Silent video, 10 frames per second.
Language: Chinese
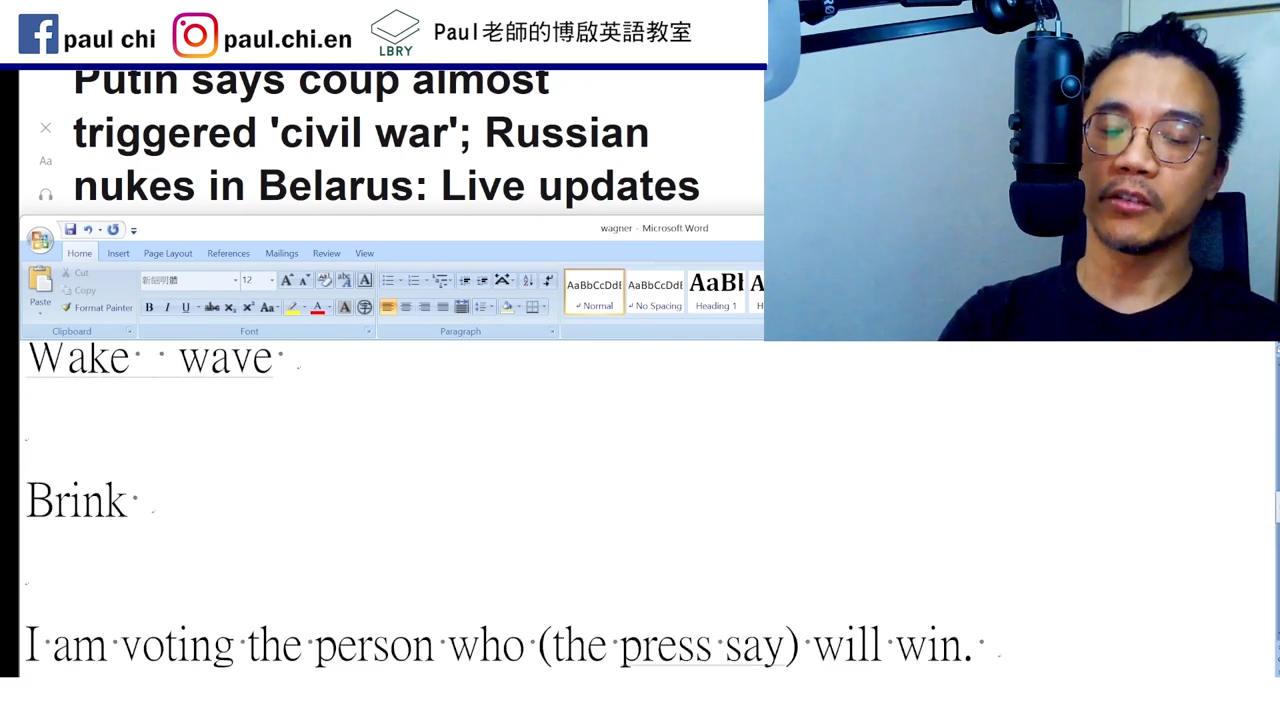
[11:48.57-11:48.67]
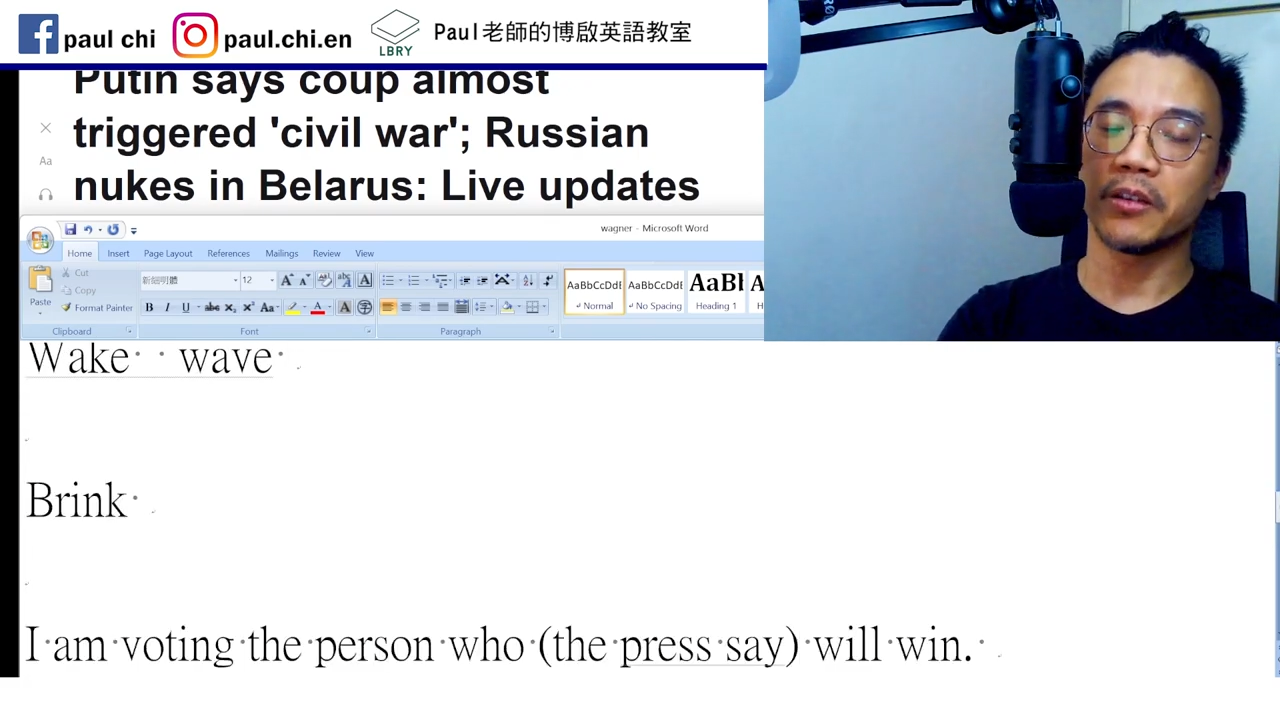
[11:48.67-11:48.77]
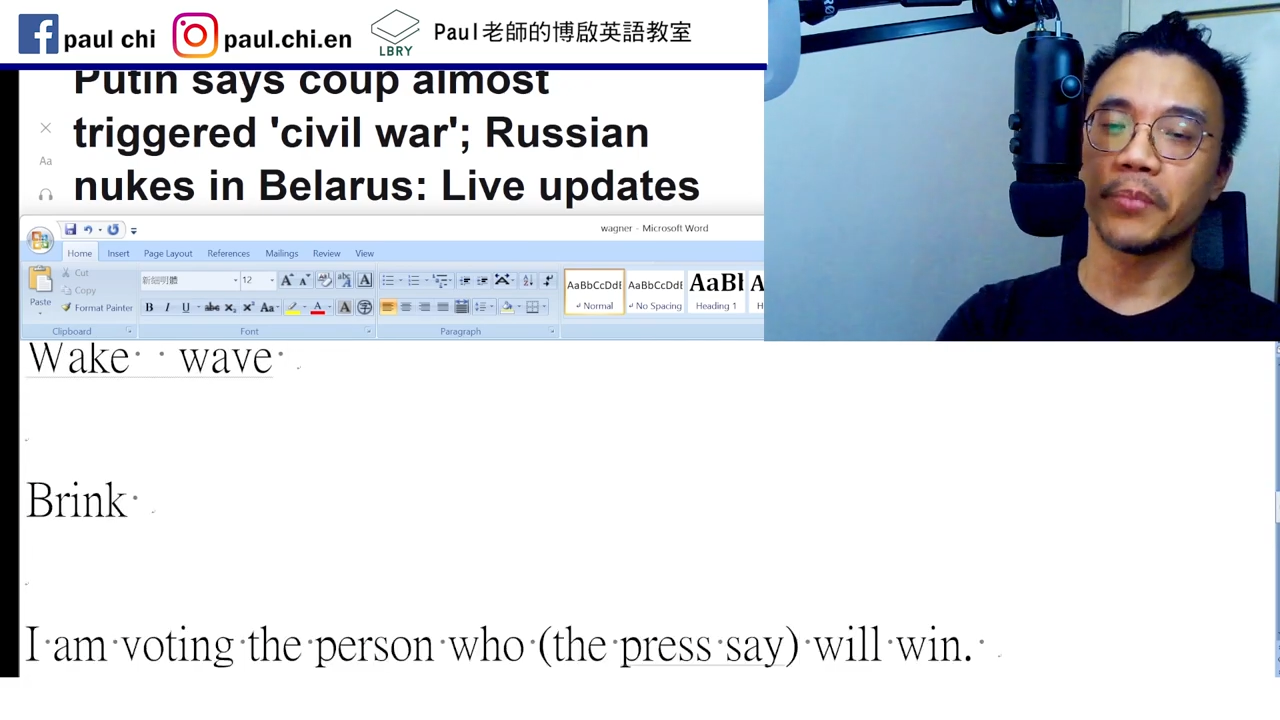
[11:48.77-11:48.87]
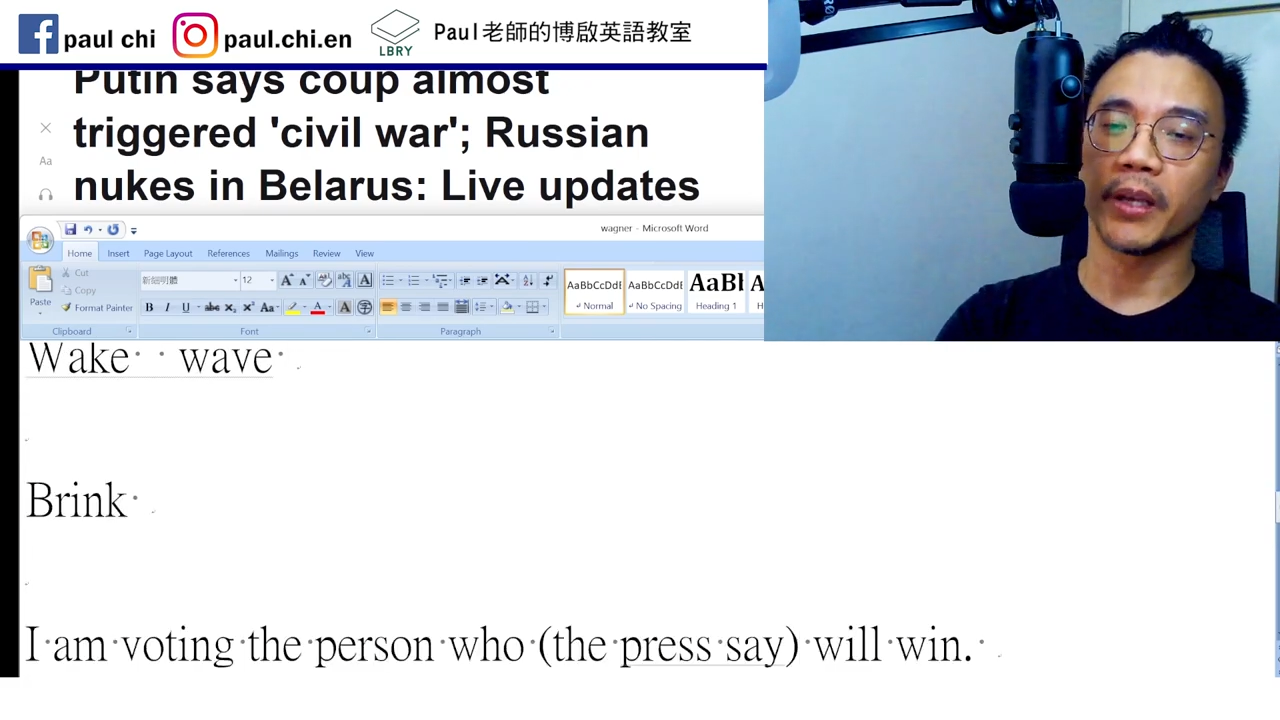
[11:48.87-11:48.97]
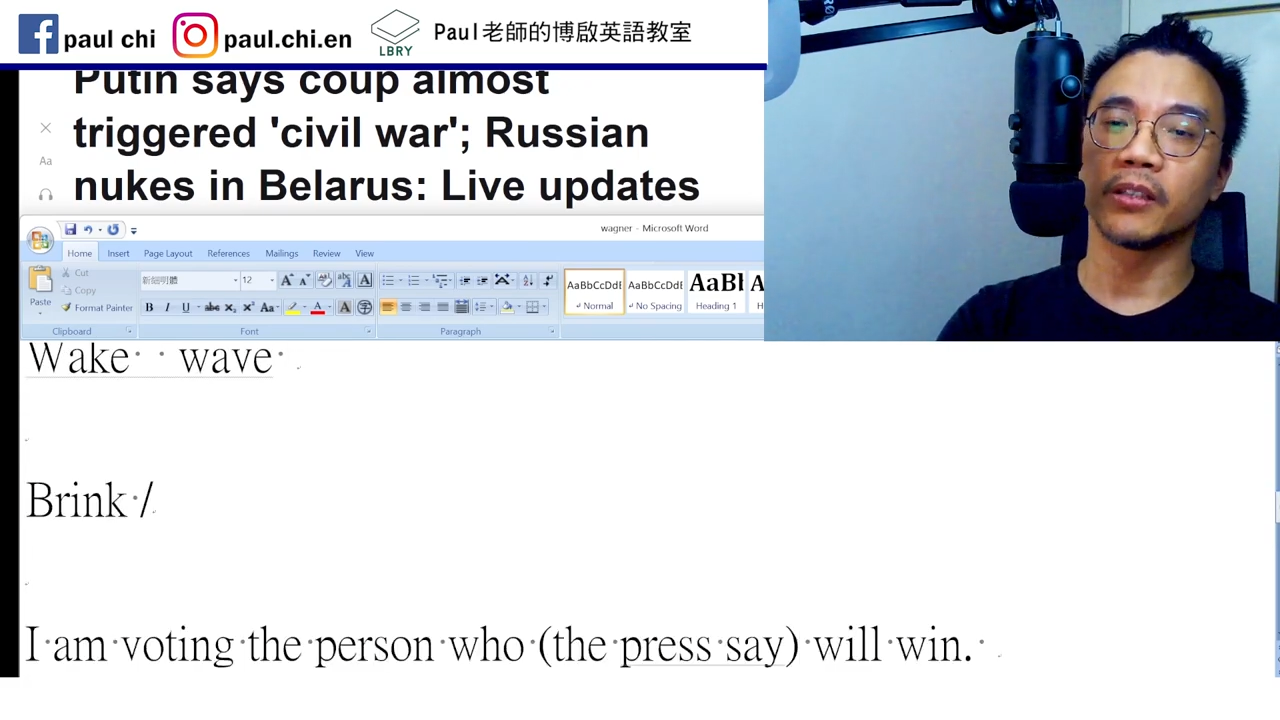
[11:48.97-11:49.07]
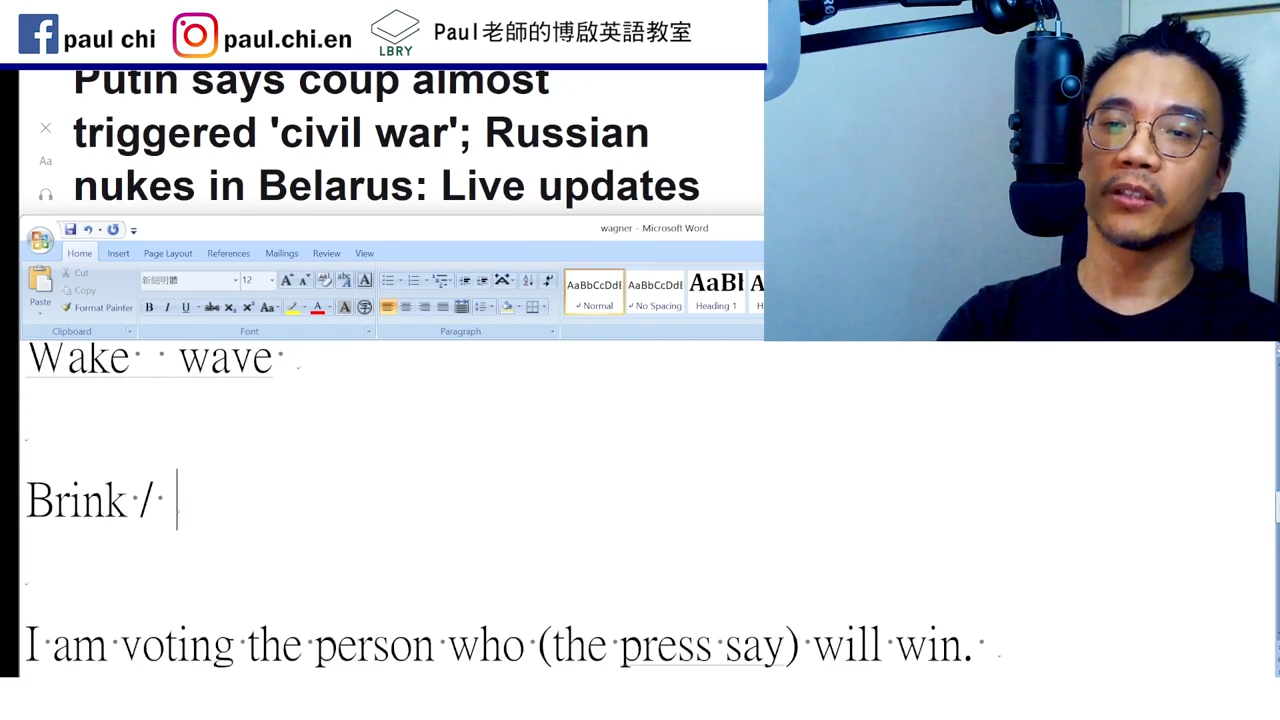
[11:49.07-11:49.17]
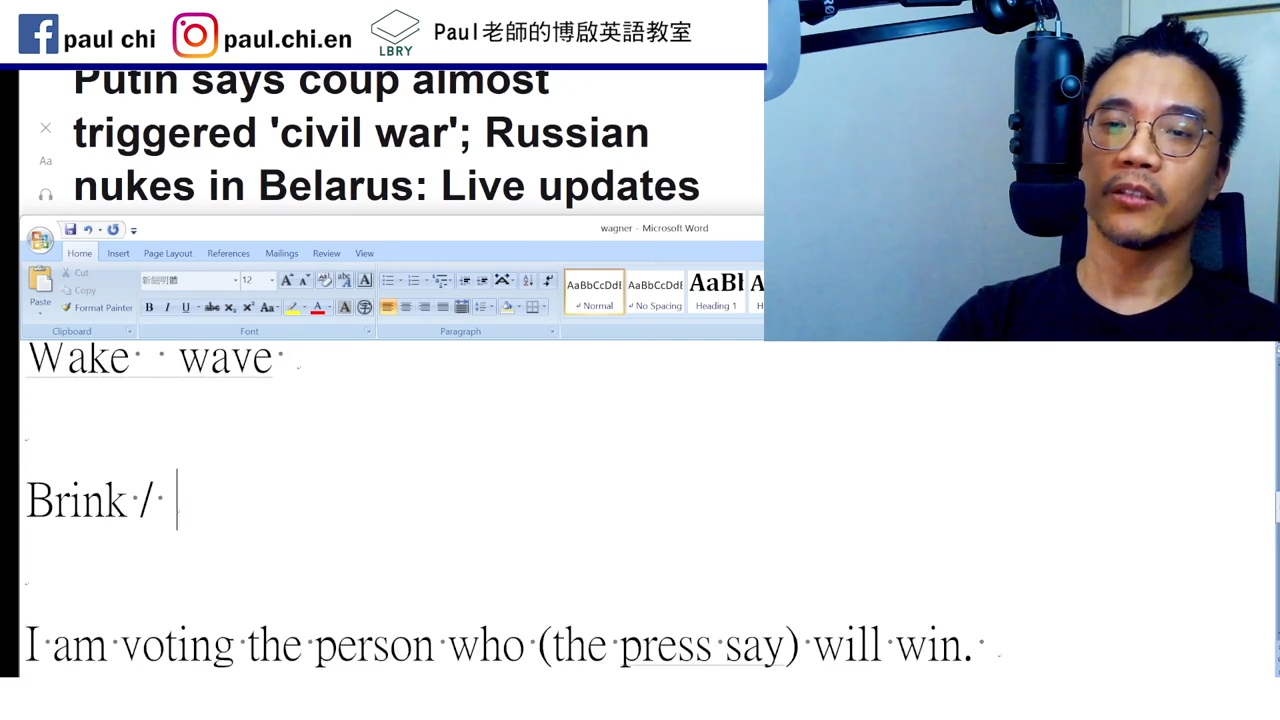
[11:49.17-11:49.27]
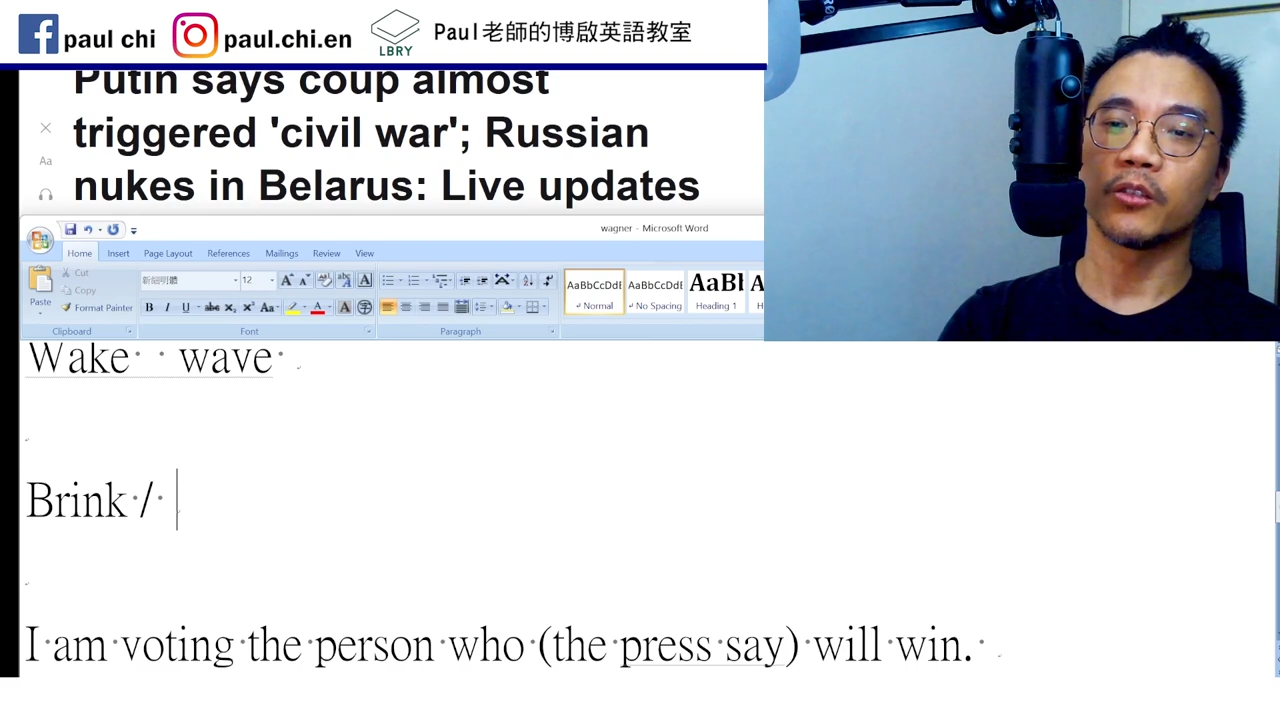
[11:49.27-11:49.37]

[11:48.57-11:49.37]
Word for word: 些别的